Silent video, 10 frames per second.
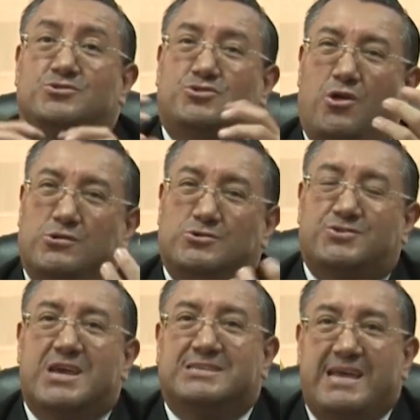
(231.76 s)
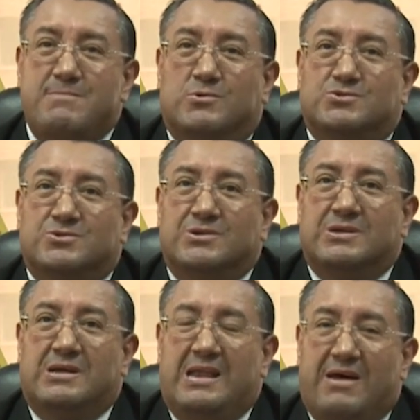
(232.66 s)
todos los que hacemos
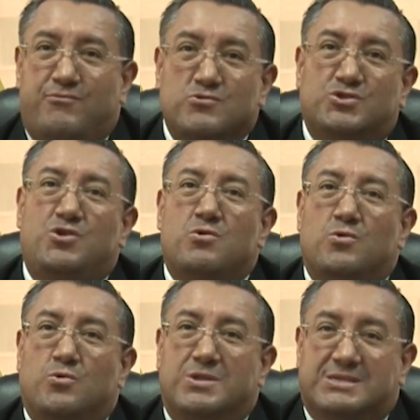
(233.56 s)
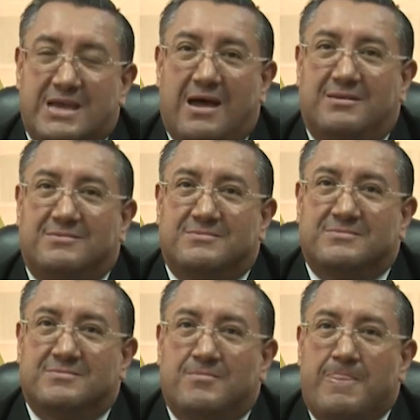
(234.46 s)
la función judicial.
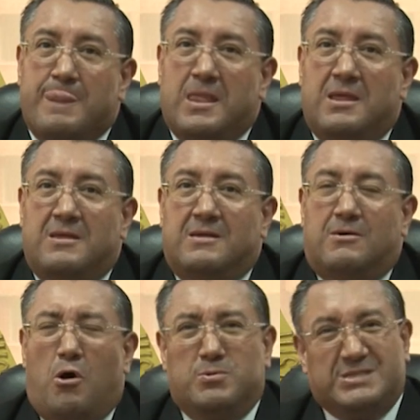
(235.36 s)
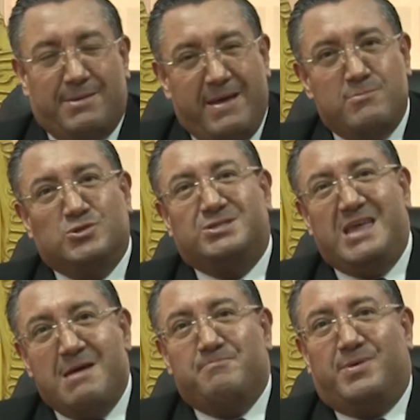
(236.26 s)
Observemos
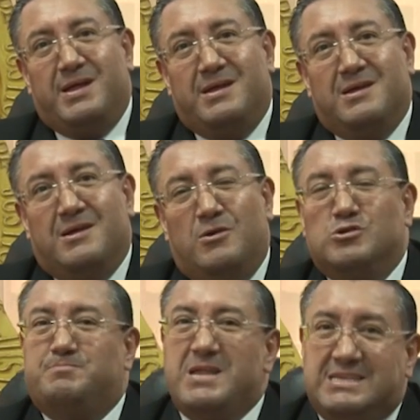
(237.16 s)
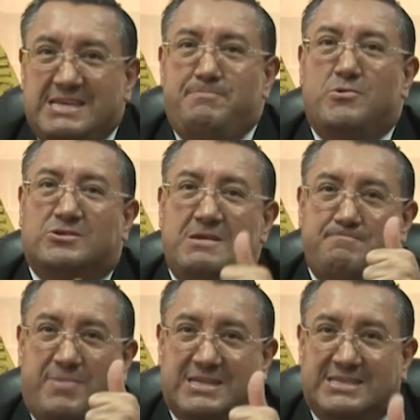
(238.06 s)
siempre los principios de
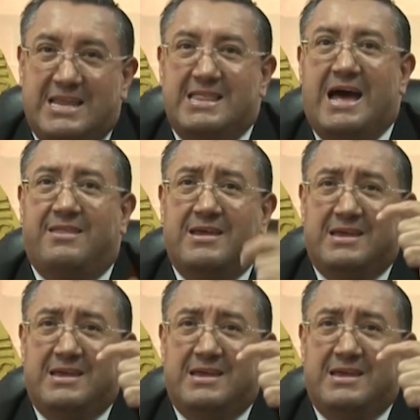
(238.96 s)
imparcialidad,